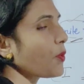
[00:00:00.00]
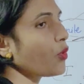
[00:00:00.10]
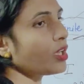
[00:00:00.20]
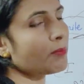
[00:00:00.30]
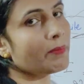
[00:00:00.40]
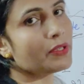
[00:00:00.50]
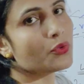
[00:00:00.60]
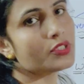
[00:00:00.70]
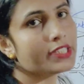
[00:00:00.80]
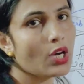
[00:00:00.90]
स्पोकन में भी
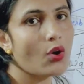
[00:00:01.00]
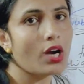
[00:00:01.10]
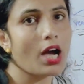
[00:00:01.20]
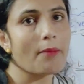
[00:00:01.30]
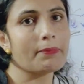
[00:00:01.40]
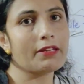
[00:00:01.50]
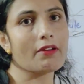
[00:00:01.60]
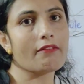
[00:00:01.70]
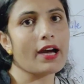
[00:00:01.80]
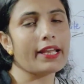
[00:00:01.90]
यूज किया होगा अपनी
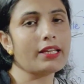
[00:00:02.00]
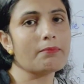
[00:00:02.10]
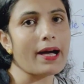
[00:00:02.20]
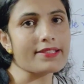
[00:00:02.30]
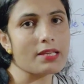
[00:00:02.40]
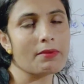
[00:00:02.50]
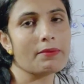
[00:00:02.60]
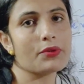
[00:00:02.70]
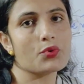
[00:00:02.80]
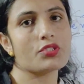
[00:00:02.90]
व्यवहारिक भाषा
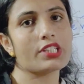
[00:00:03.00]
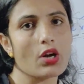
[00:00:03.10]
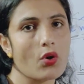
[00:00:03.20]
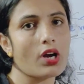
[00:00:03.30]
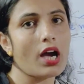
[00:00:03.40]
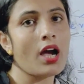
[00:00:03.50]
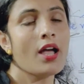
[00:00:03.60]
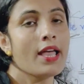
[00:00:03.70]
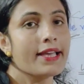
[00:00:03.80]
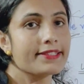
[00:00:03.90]
में भी यूज किया होगा
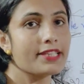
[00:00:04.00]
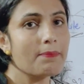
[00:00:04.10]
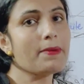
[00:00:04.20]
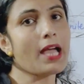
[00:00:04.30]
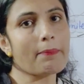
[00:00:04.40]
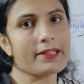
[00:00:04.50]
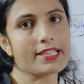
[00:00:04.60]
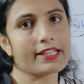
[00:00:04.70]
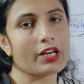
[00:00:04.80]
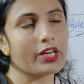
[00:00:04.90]
जब भी आप
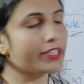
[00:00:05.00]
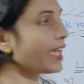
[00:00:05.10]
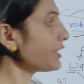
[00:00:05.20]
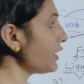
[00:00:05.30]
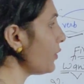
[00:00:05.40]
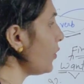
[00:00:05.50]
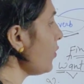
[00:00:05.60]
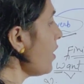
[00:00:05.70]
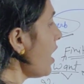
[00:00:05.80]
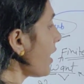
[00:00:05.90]
किसी कह, कहते
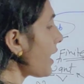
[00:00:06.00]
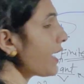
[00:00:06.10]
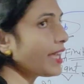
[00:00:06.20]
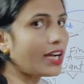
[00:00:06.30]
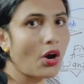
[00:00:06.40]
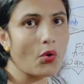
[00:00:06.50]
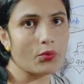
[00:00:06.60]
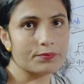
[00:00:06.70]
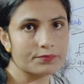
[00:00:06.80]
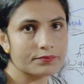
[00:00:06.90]
हो खाना
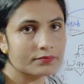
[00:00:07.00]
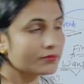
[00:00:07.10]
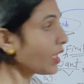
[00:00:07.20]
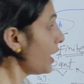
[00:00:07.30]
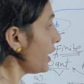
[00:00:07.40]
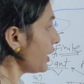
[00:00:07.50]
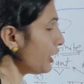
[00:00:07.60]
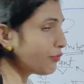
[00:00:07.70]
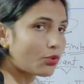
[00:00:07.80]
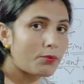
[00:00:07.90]
खाओ
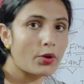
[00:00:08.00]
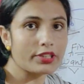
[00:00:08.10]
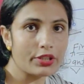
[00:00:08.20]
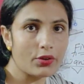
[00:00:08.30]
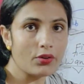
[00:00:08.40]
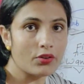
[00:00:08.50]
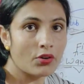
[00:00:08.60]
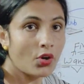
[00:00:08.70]
ईट फूड बोलते हो